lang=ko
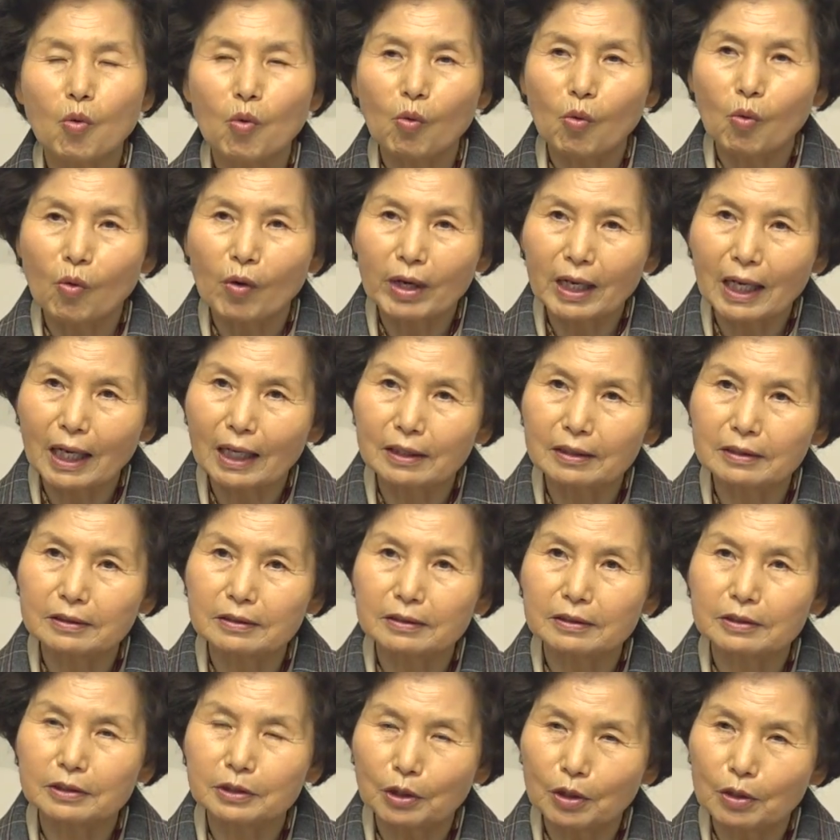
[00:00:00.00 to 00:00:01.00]

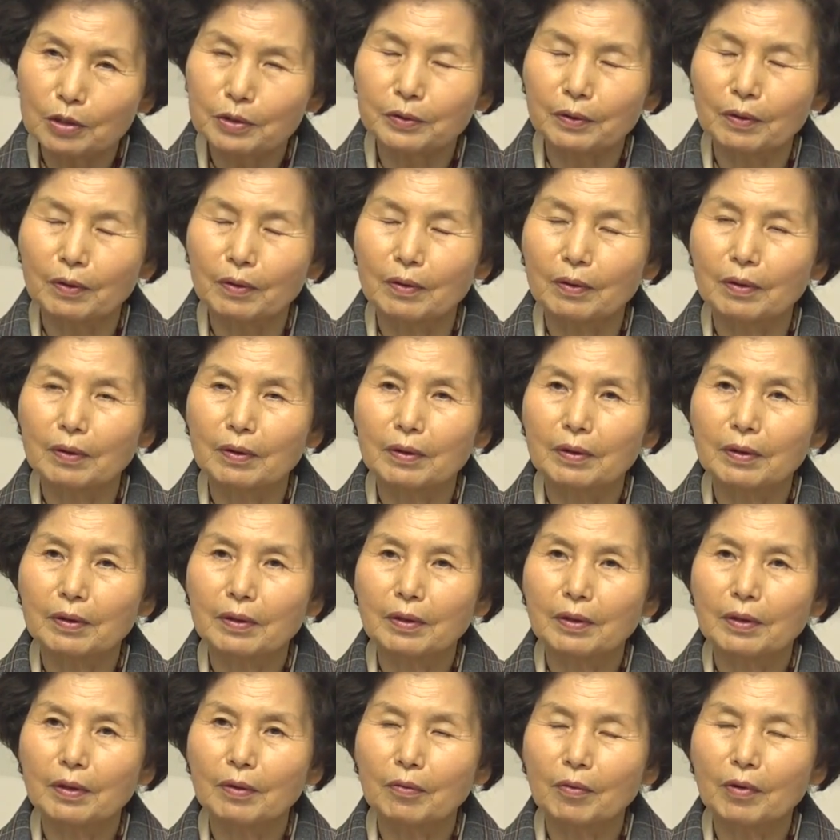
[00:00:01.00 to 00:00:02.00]
원하는 설교,
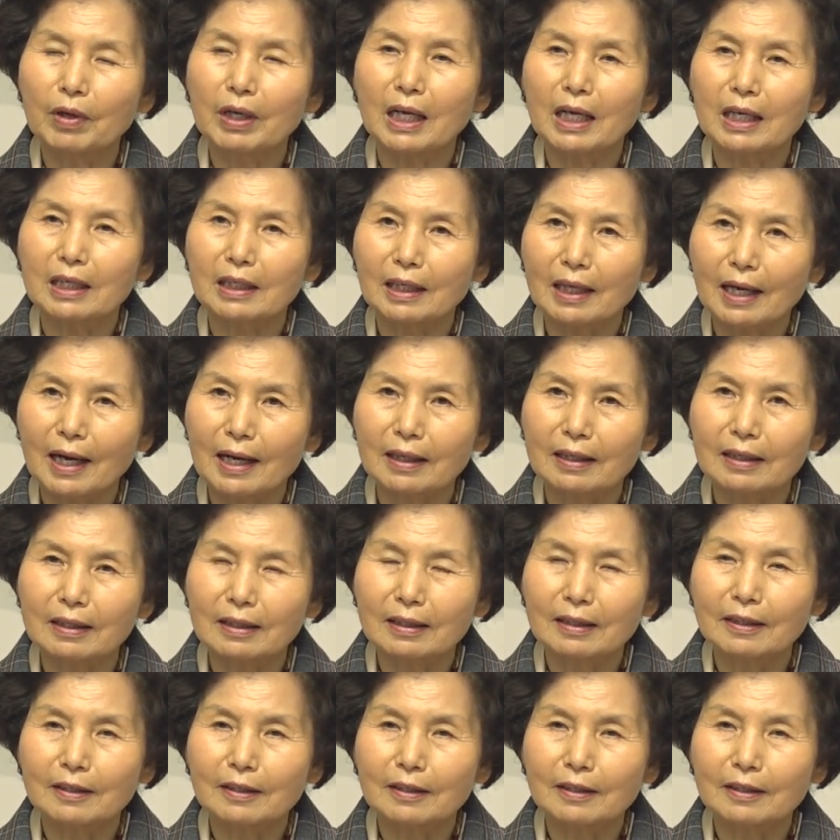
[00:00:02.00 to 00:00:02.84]
원하는 강을.